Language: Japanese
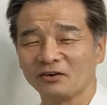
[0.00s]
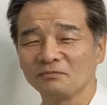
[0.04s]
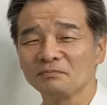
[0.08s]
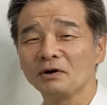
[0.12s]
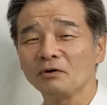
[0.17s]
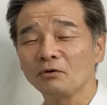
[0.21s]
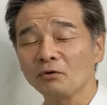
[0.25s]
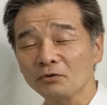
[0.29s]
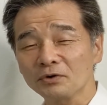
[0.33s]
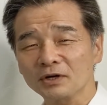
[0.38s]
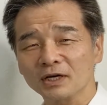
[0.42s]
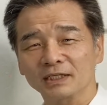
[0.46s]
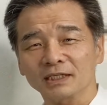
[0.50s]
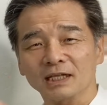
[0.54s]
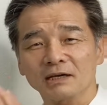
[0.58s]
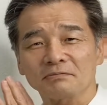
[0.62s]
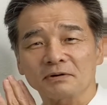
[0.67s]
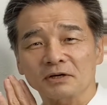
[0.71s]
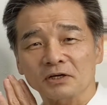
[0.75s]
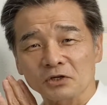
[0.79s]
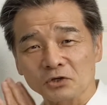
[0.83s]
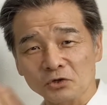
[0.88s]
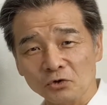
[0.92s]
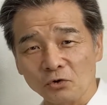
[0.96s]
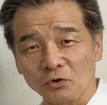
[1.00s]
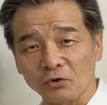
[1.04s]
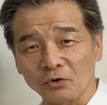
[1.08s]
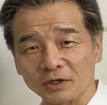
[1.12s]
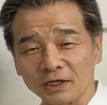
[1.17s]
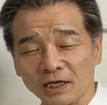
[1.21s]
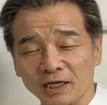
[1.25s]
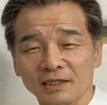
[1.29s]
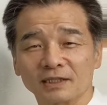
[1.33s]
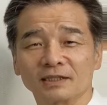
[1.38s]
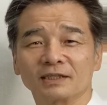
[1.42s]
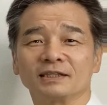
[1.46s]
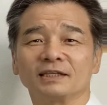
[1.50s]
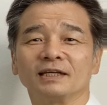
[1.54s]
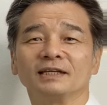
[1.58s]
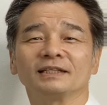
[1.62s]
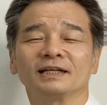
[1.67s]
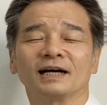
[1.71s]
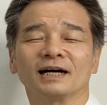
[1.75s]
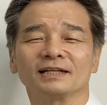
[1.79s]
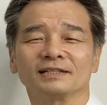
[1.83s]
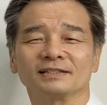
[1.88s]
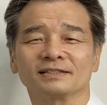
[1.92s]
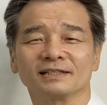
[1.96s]
ま本来であれば今日やってい
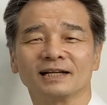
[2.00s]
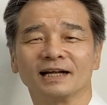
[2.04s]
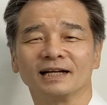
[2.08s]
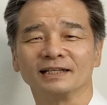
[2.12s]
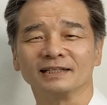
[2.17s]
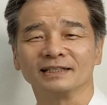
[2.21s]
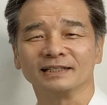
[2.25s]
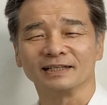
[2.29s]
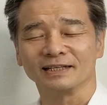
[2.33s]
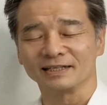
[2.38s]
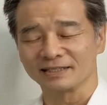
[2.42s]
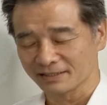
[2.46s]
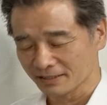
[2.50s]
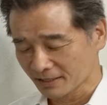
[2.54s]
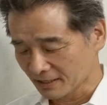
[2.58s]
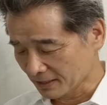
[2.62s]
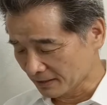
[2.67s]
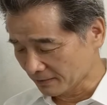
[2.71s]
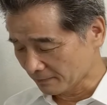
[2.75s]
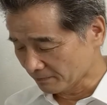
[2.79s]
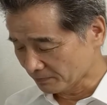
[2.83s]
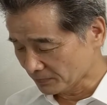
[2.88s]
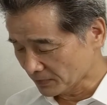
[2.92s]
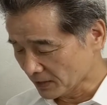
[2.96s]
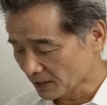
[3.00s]
たはずなんですね。